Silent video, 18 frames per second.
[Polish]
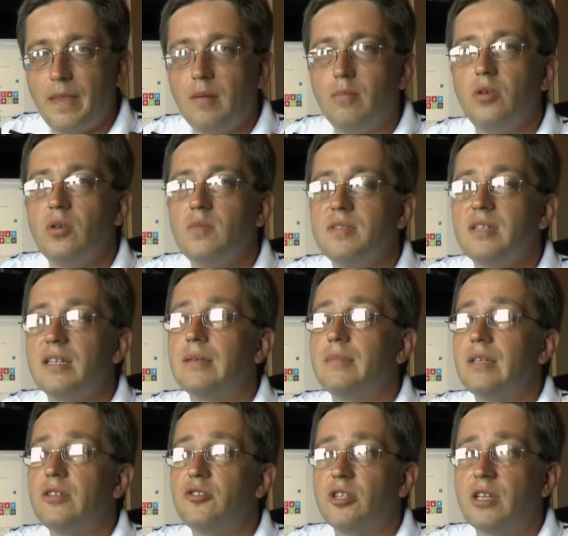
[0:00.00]
Moim zdaniem
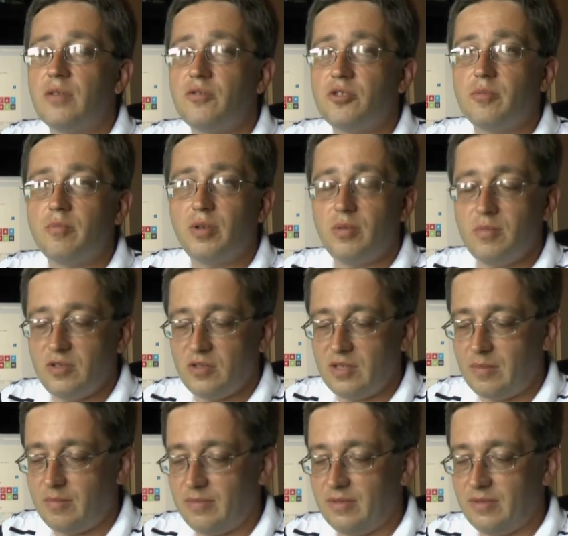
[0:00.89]
najciekawszy pomysł
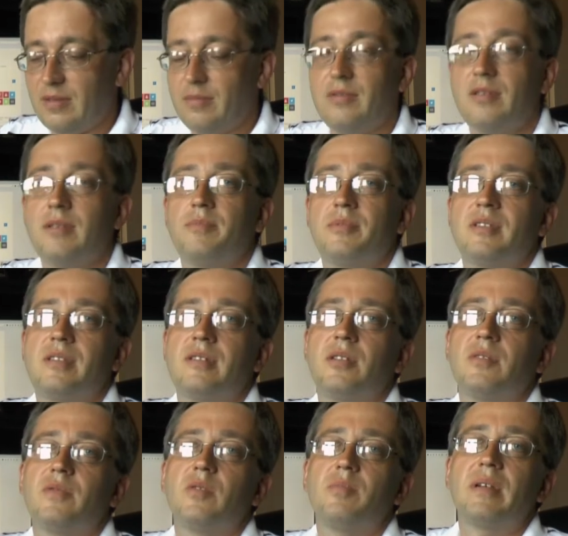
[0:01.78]

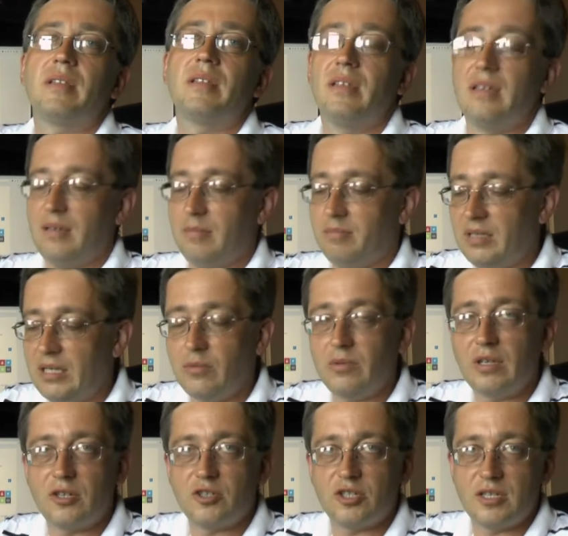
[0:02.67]
reprezentował pan Michał
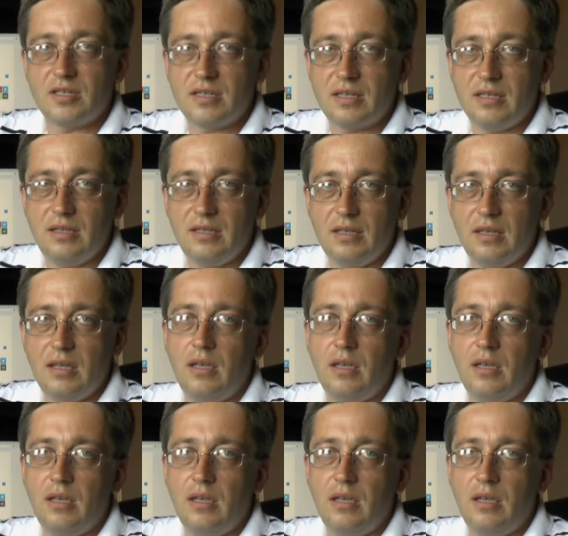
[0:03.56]
Jarczewski,